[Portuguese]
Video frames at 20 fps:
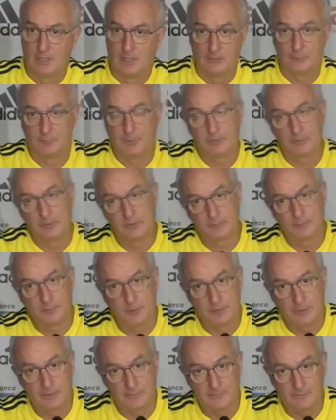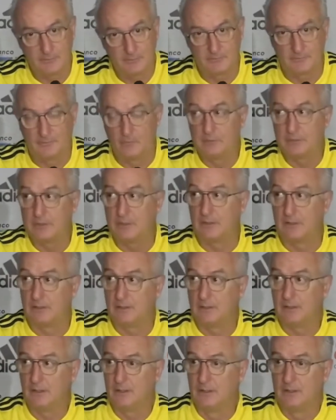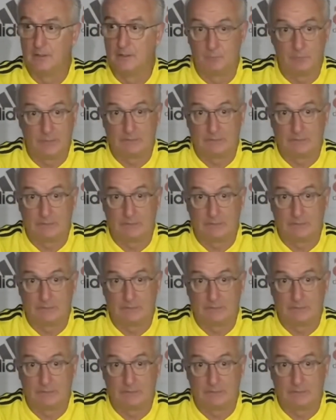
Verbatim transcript: As pessoas podem às vezes não entender,